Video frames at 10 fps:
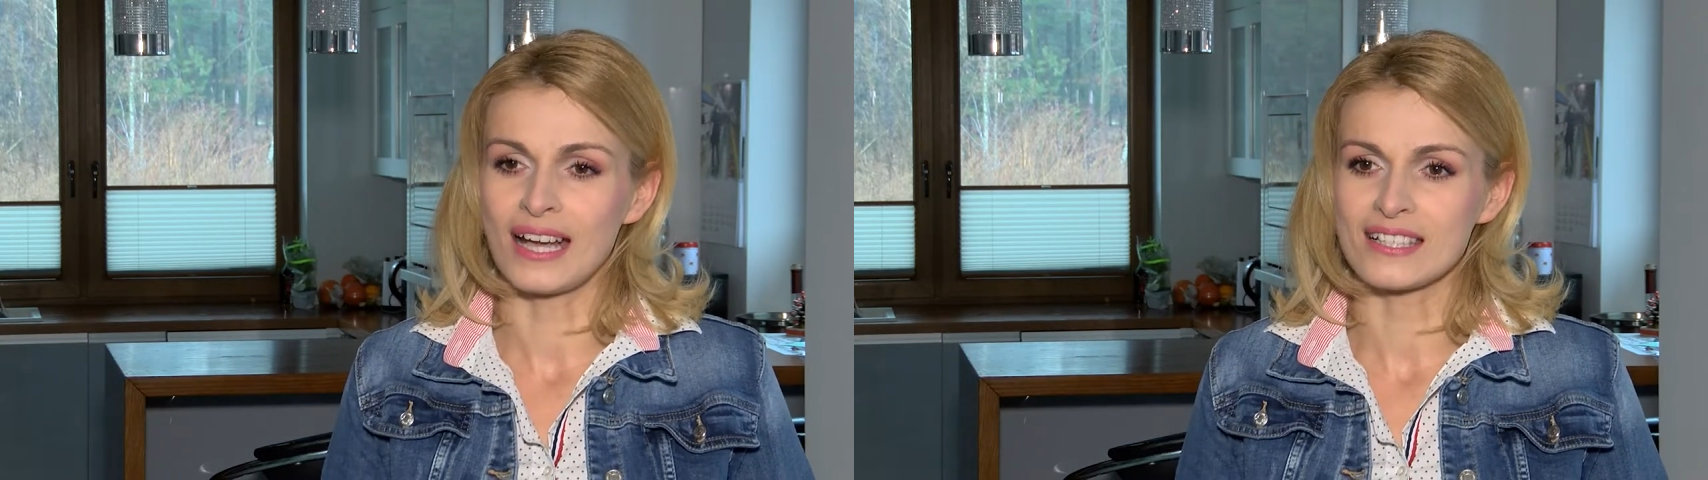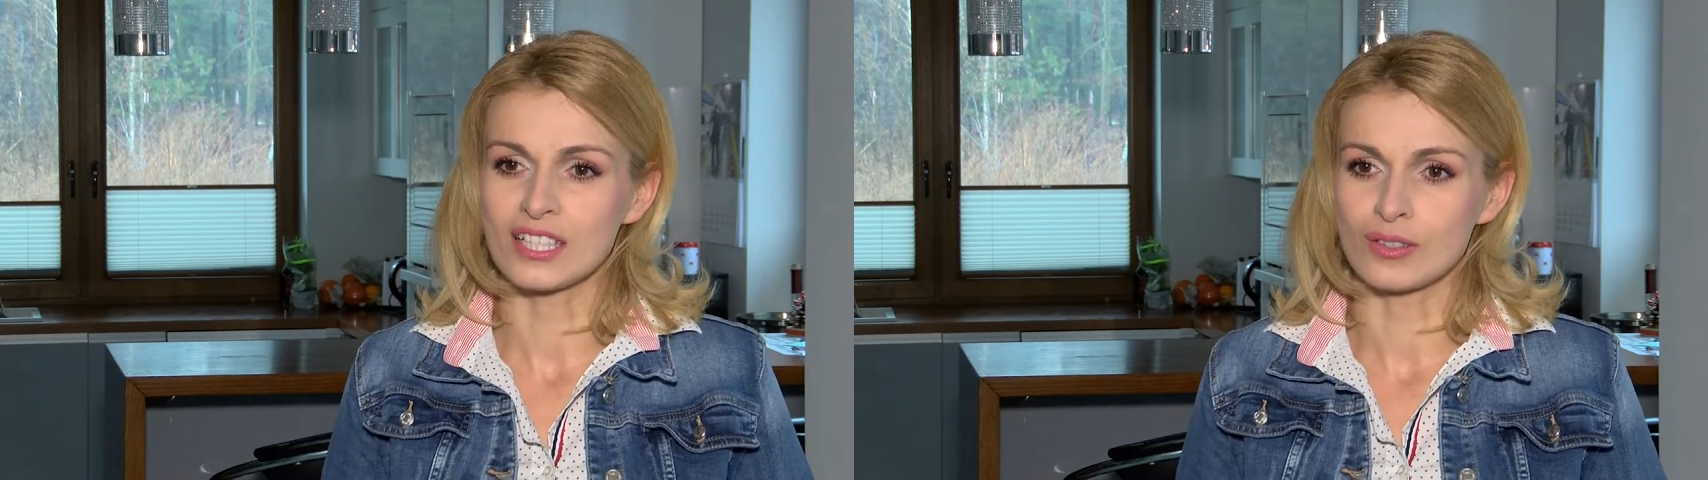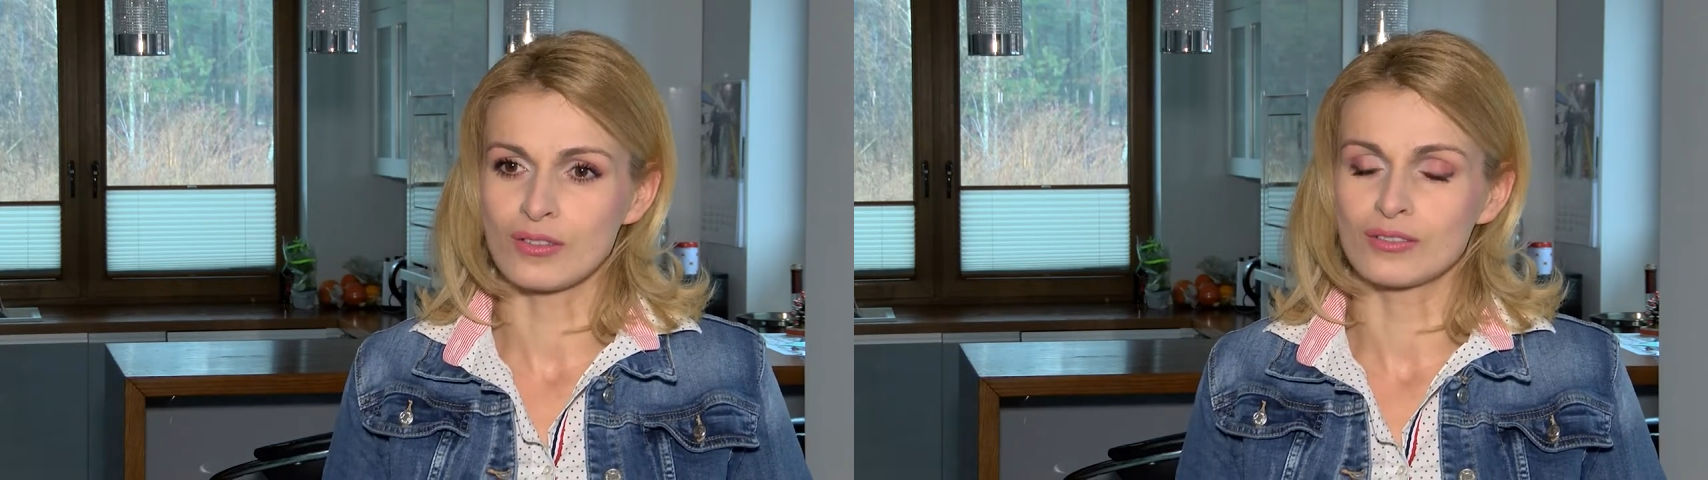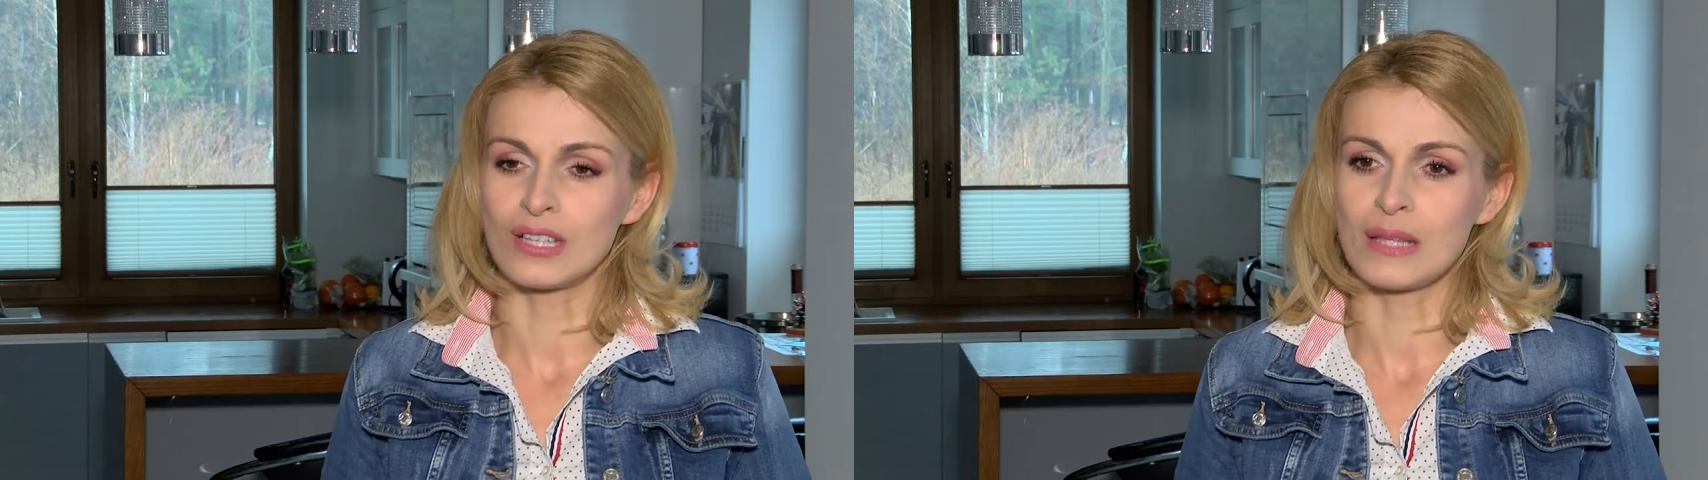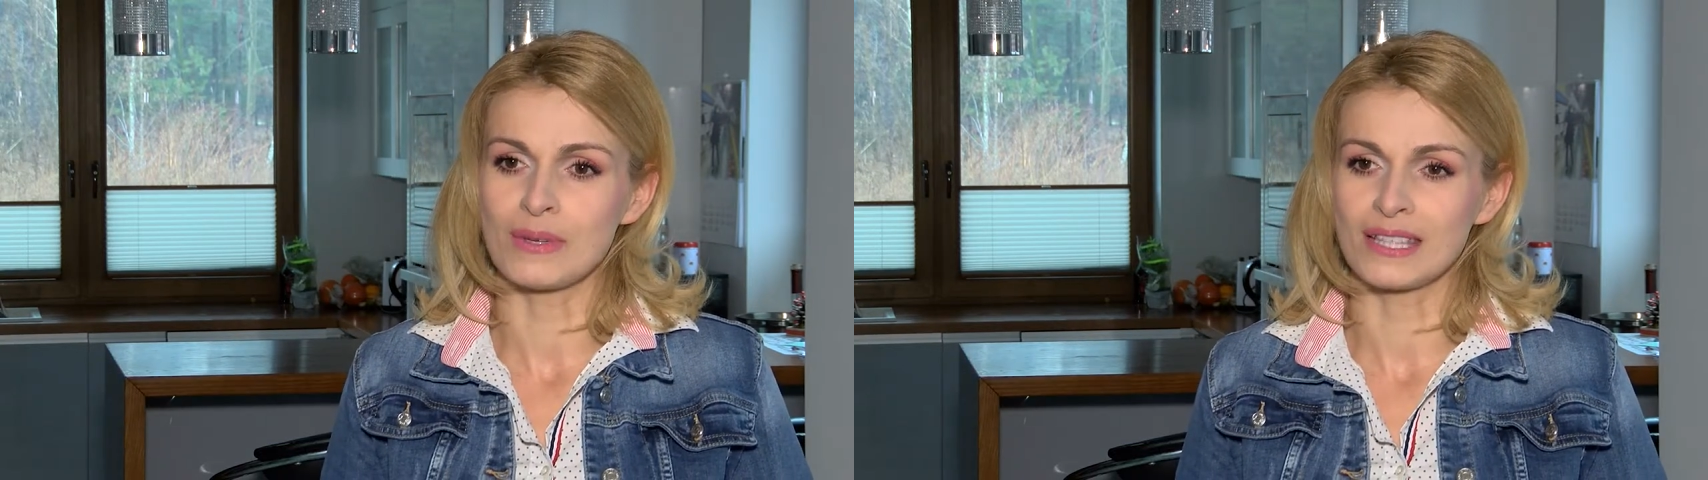okazję, to,
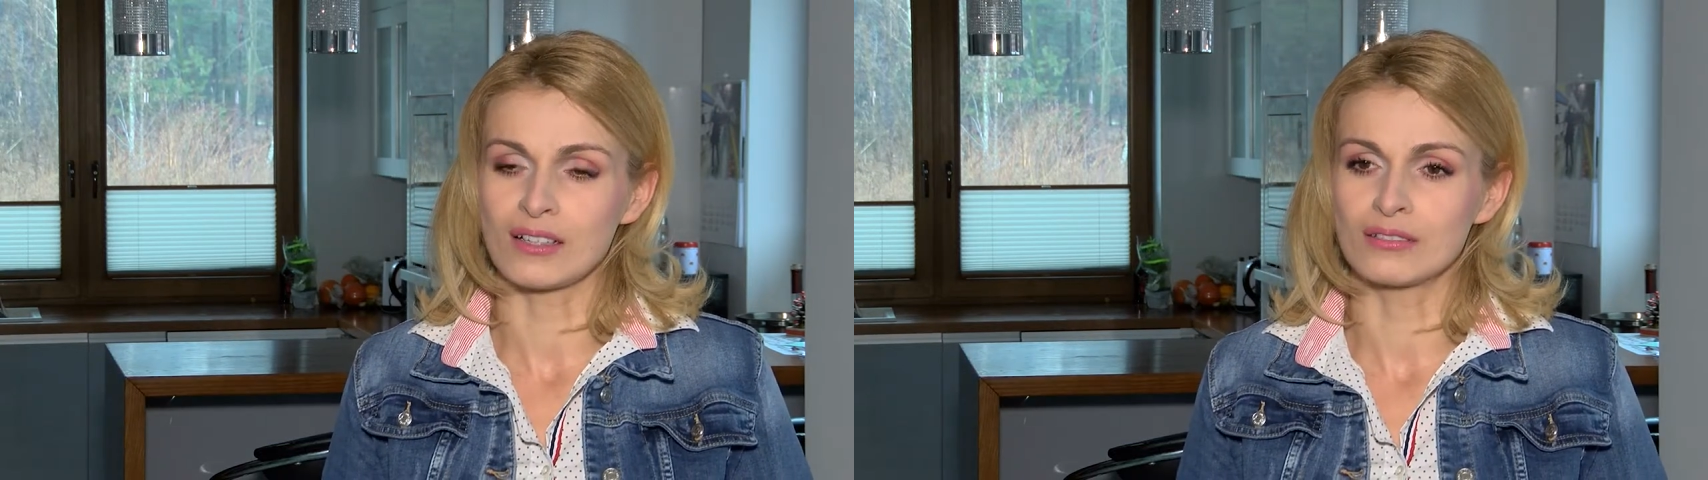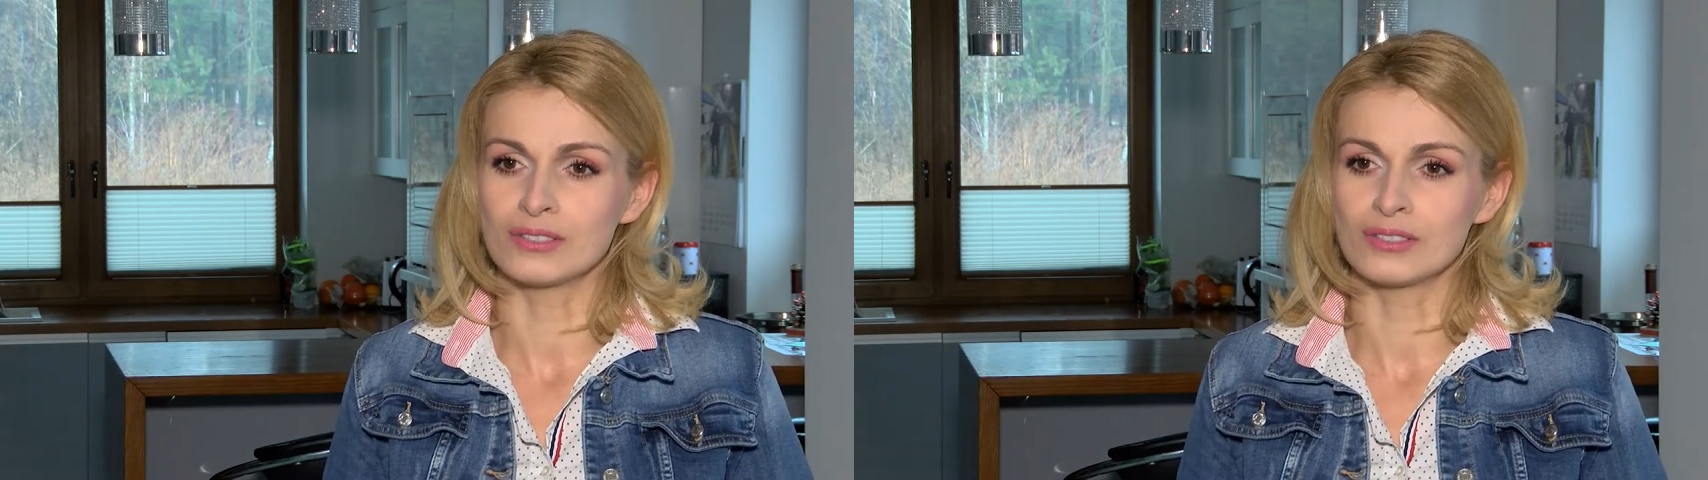to lepiej taką